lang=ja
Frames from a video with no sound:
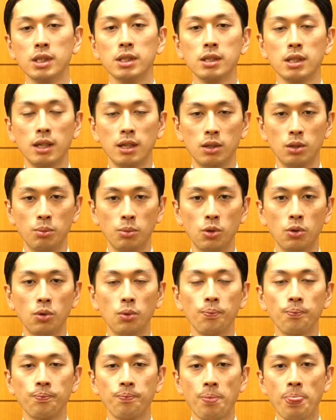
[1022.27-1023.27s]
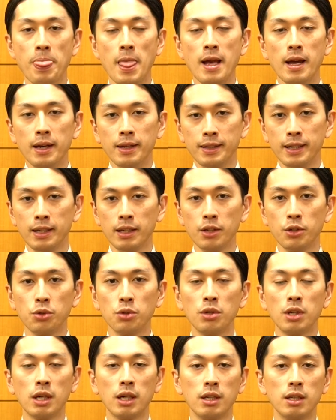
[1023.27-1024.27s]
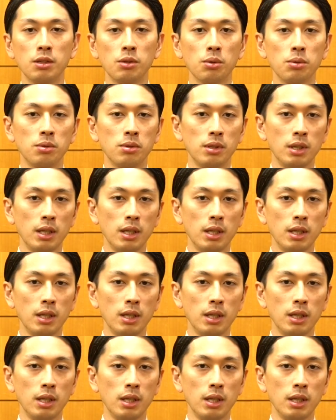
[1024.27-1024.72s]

ですけれども何か世の中にとっ